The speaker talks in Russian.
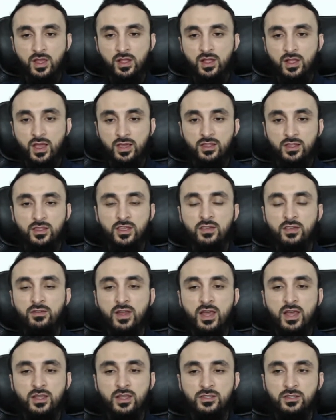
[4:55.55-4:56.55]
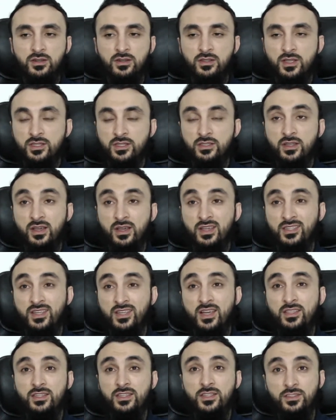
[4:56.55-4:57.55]
Как и не является для нас
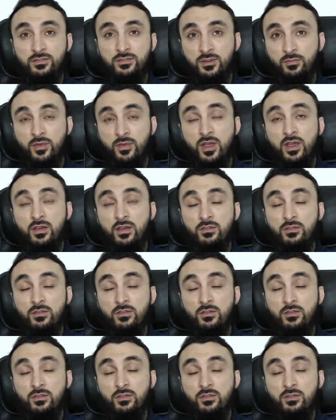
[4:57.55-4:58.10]
доказательством